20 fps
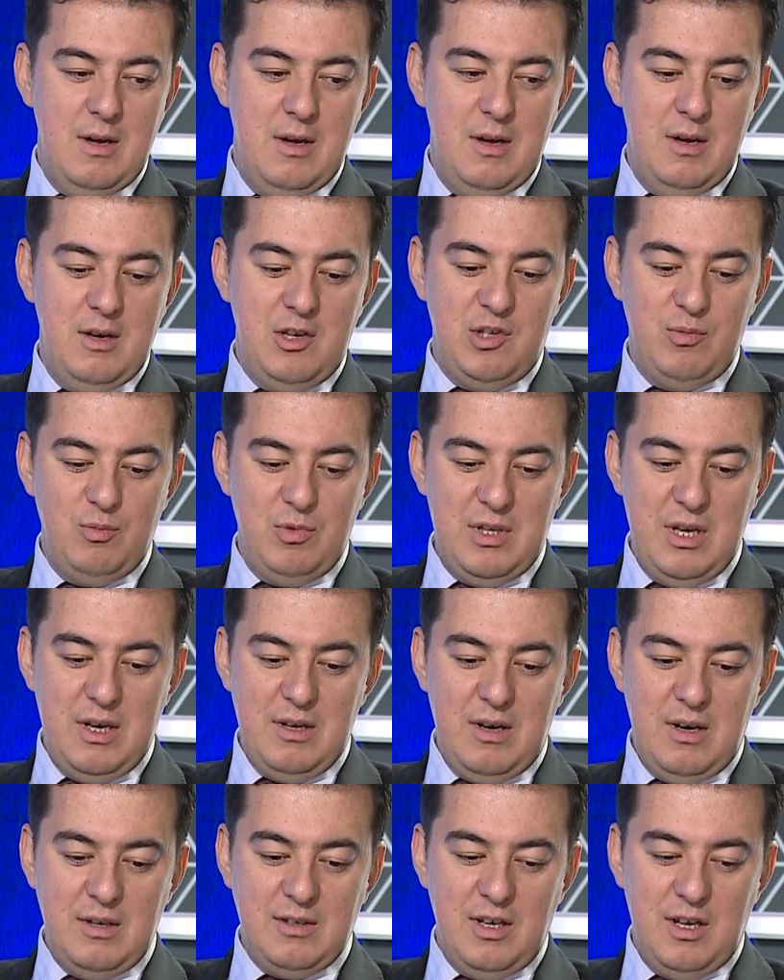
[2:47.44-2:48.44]
E, şimdi
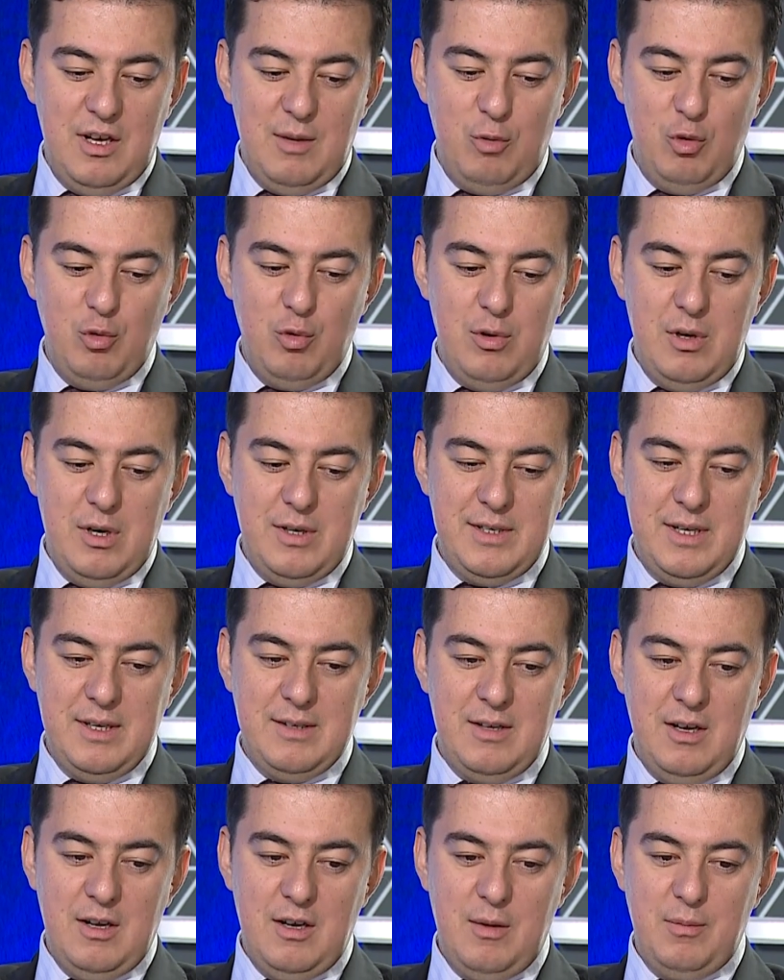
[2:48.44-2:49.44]
tekrar TANAP'a
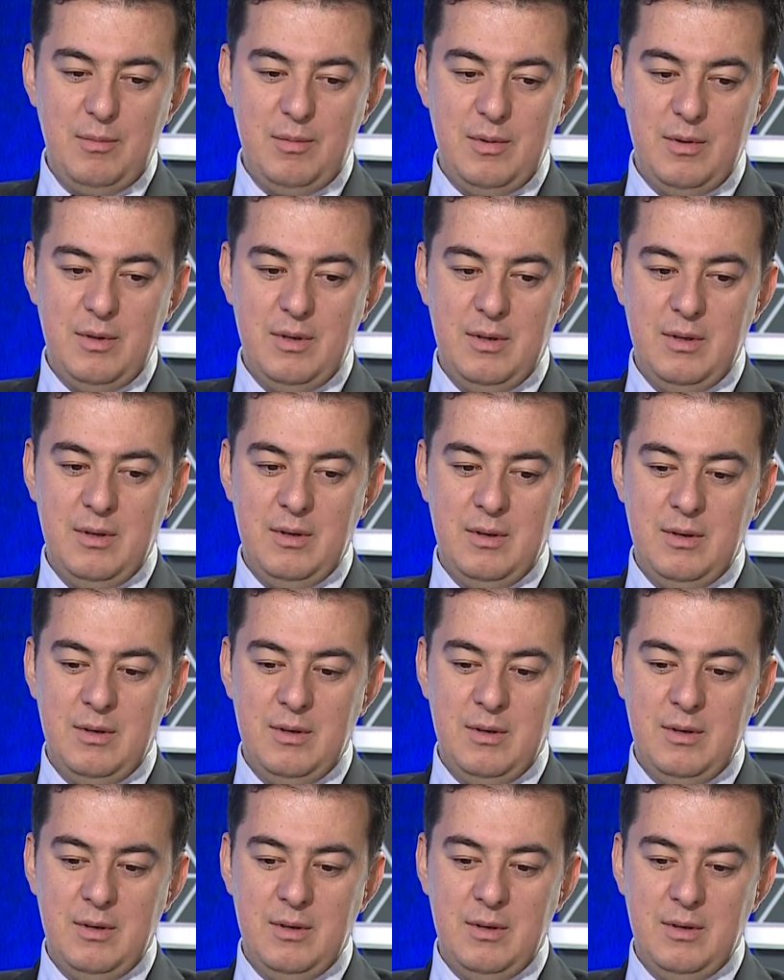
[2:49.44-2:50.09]
dönersek TANAP e,